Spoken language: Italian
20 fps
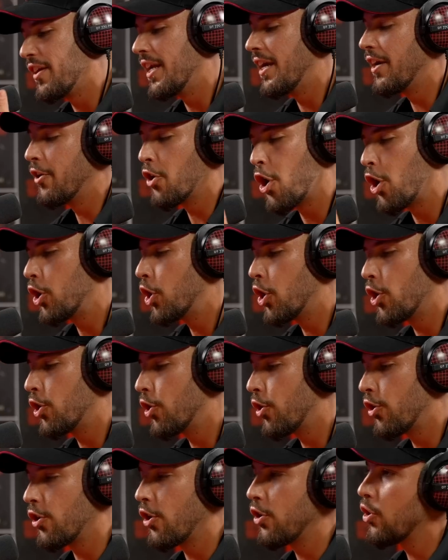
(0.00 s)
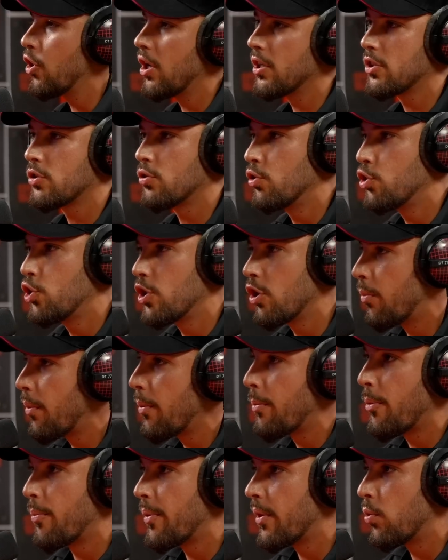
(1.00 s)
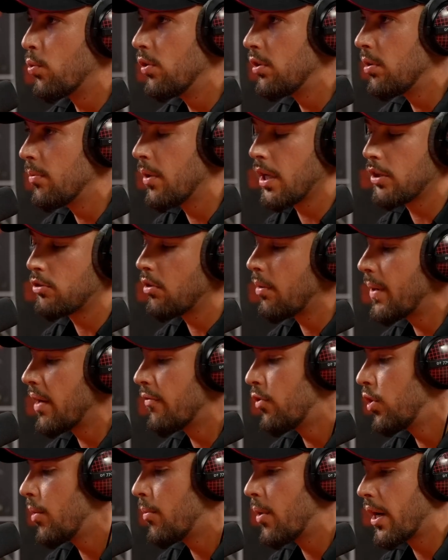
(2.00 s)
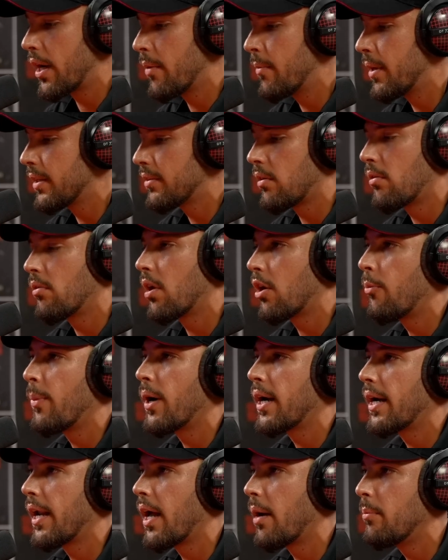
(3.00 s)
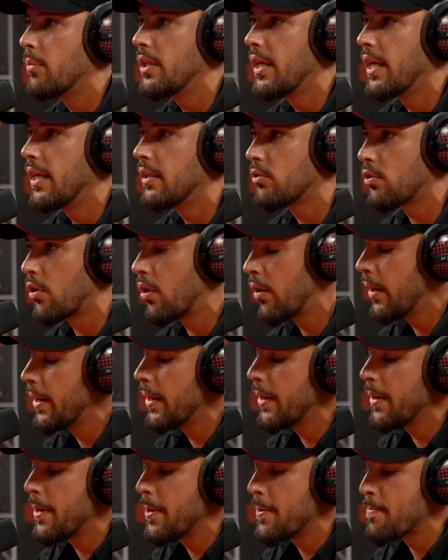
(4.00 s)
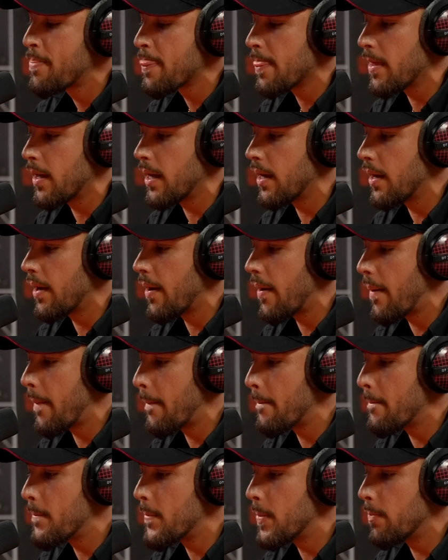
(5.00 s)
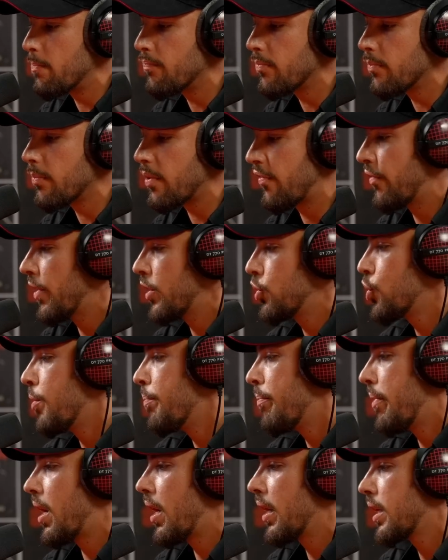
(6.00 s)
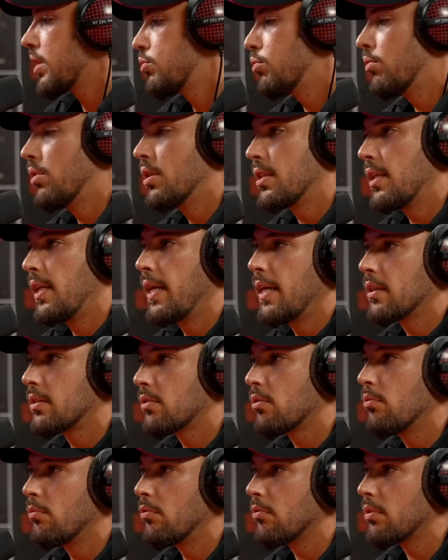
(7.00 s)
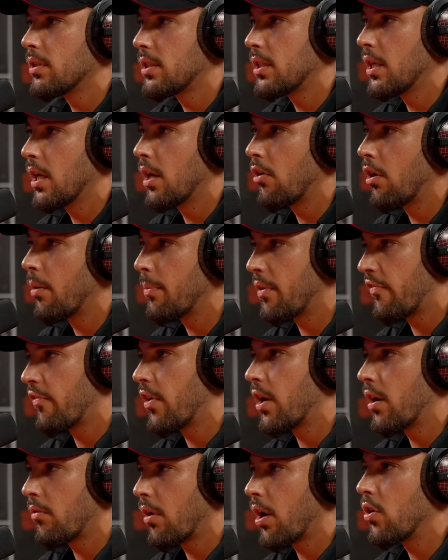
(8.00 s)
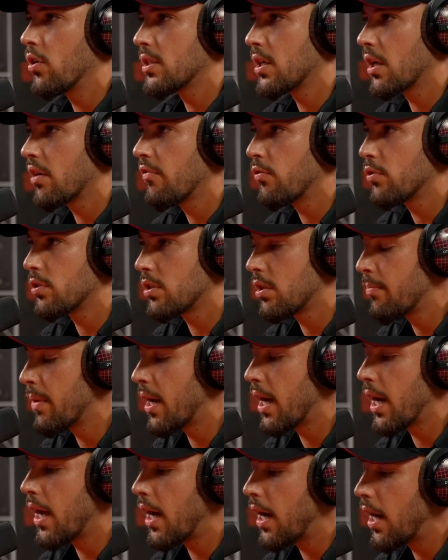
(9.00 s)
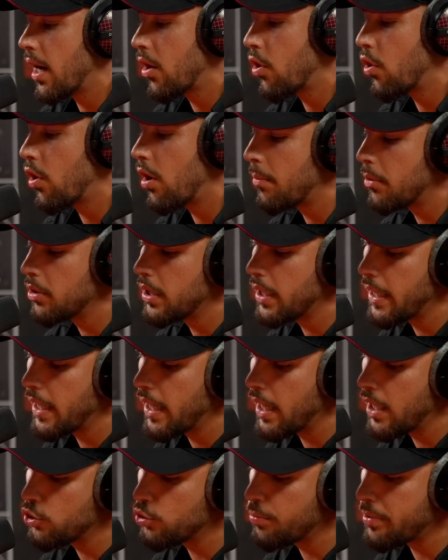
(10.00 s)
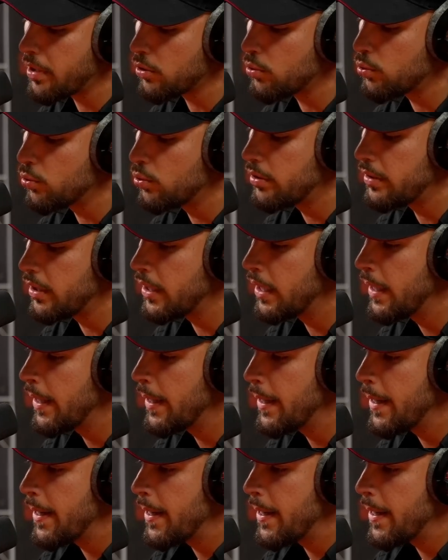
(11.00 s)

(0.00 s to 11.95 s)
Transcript: fine no, no, no, no, no, sto giro proprio per ultimo ho detto vabbè vogliamo anche mettere una roba club dentro e, um, per far jumpare anche sugli slings comunque sia, no? per fare una cosa che fosse certo. bella comoda e agile per tutti